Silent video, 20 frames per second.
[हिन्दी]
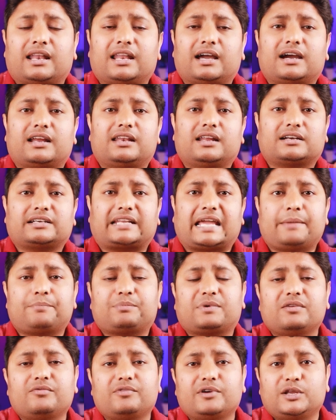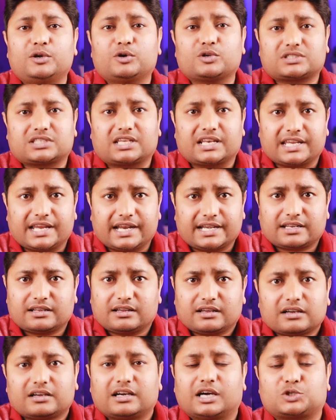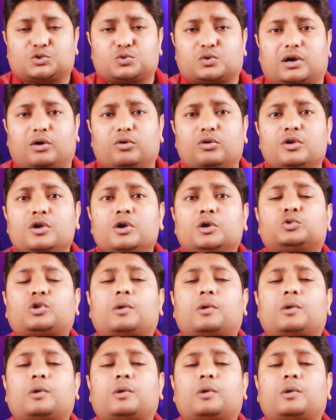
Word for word: अलग अलग टाइप की वीडियोस क्रिएट कर चुका हूँ